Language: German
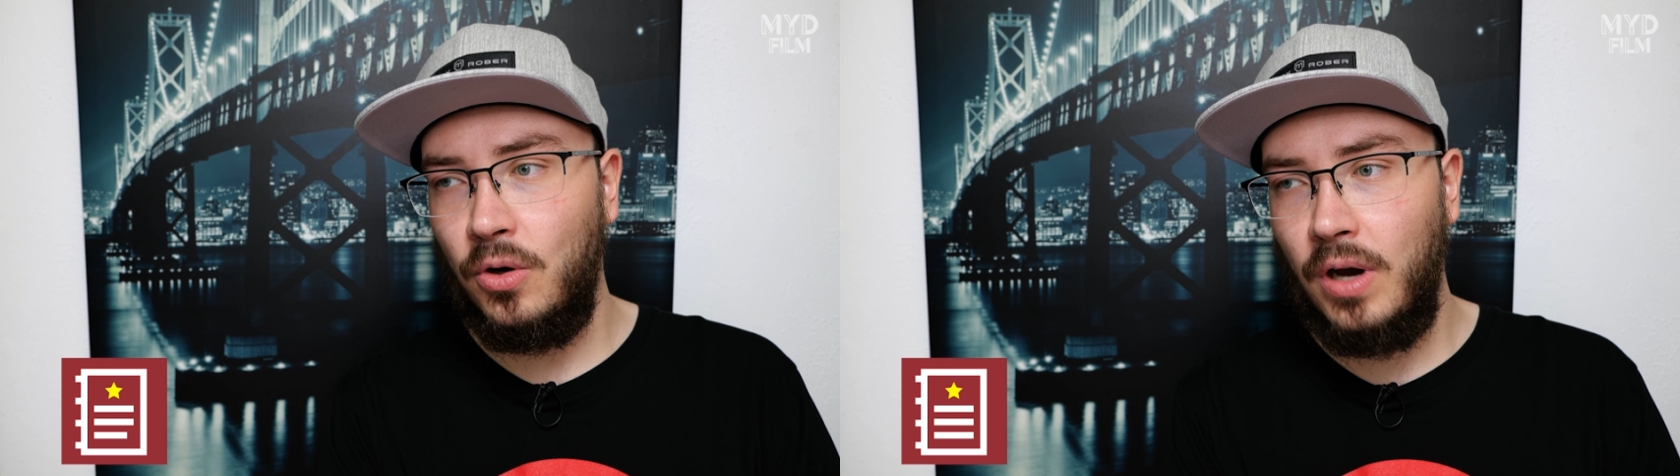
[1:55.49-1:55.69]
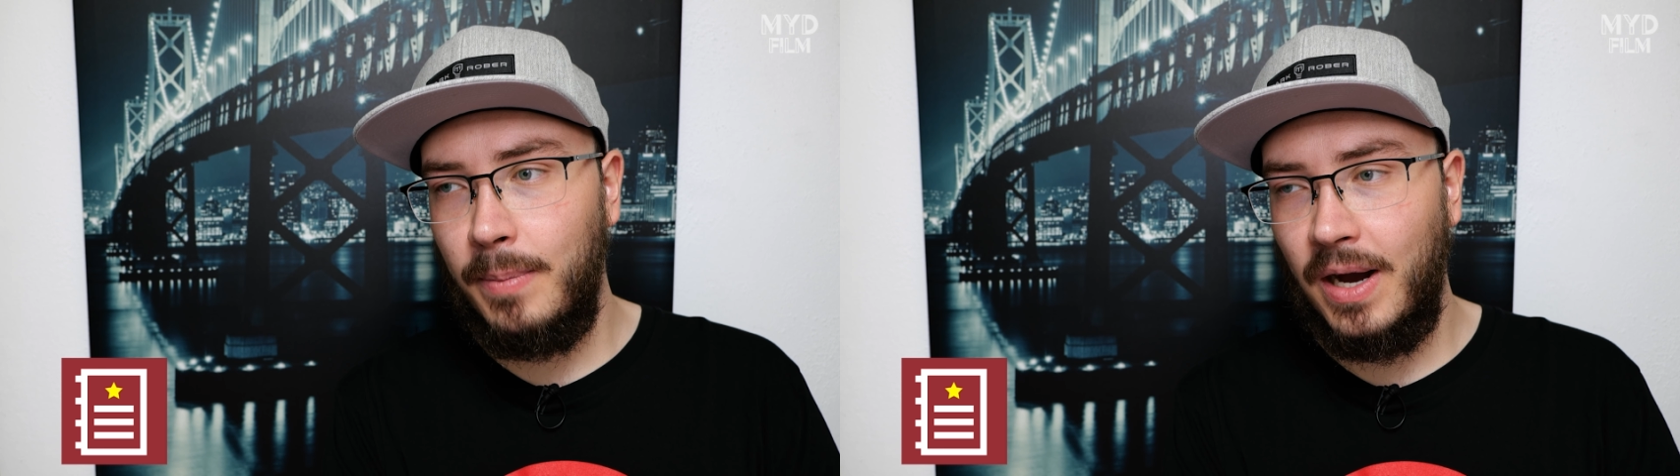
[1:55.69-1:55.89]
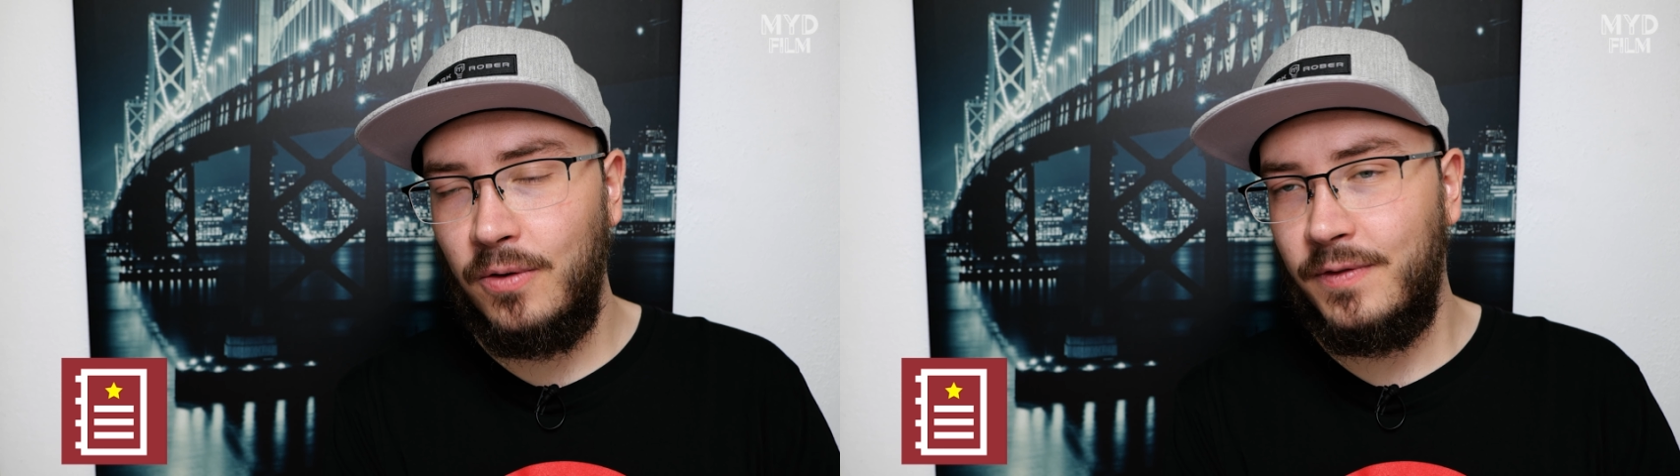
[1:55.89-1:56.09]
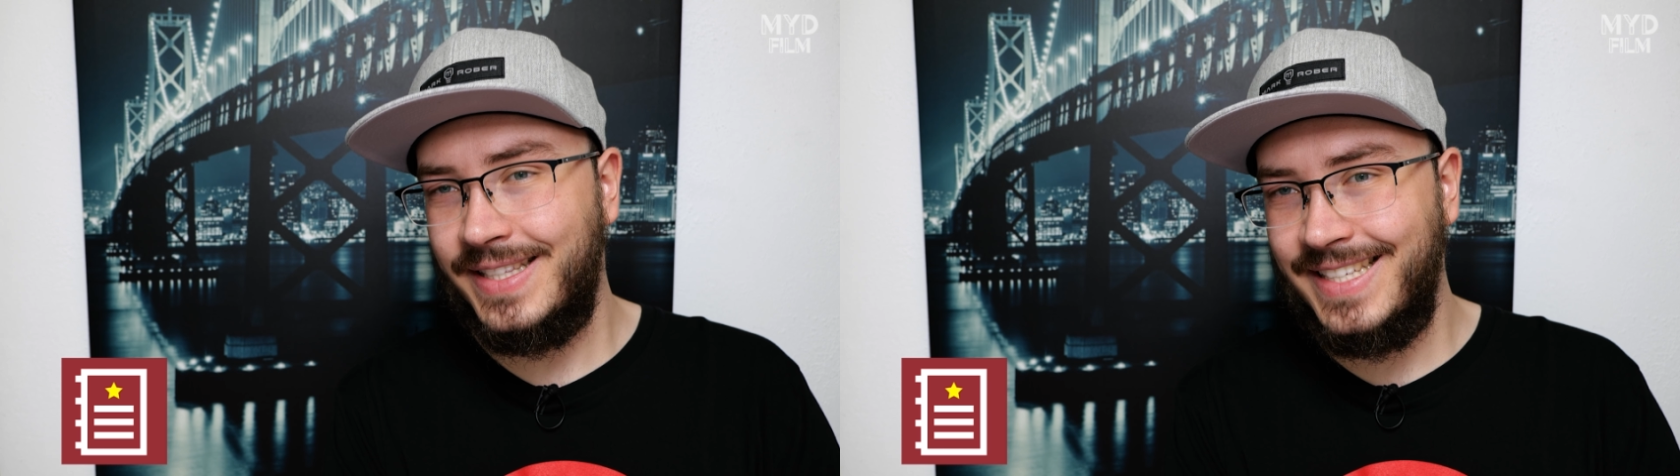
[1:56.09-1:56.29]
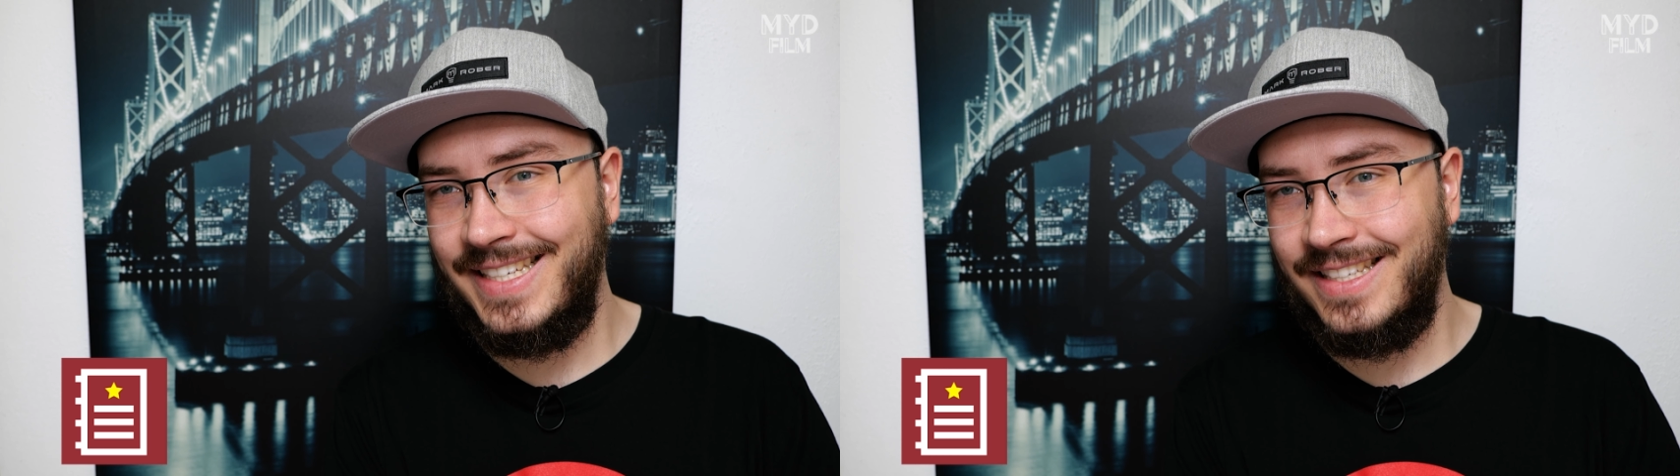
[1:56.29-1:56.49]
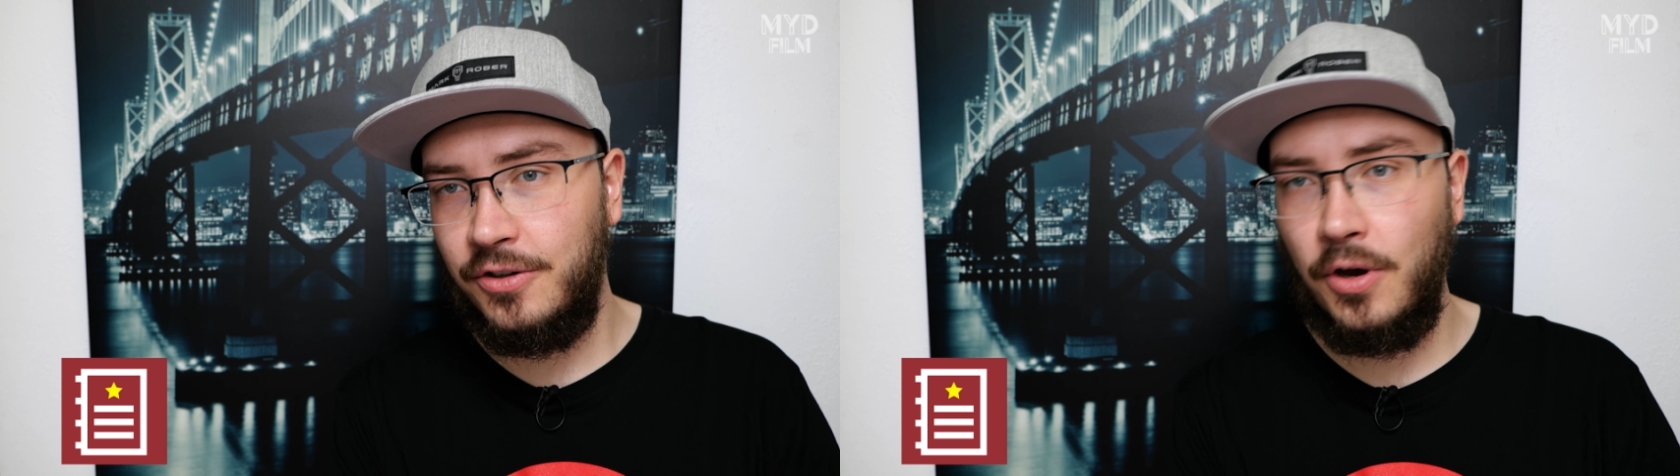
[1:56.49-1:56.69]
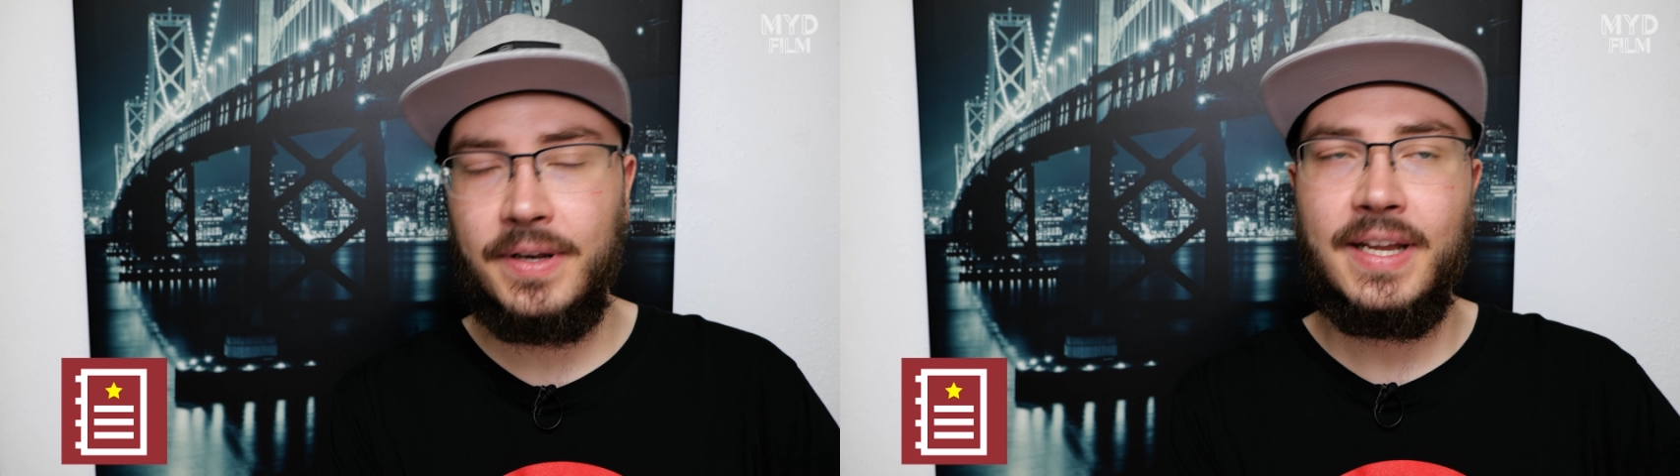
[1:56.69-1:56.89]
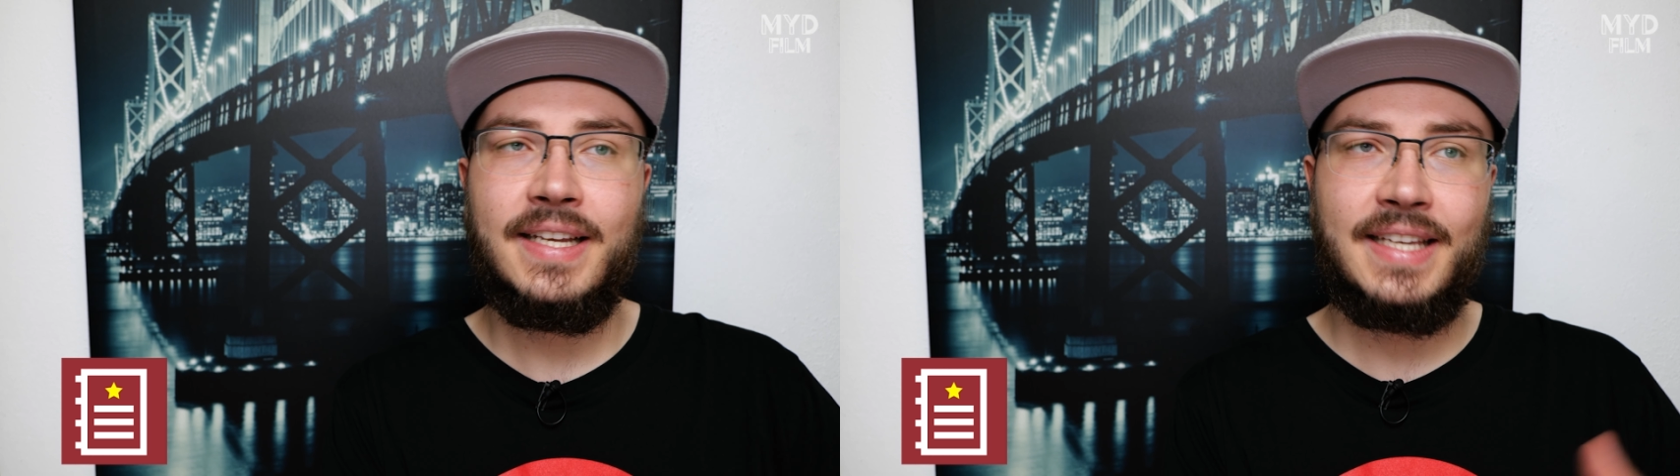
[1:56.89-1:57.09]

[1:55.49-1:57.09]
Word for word: doch aber auch verzichten können.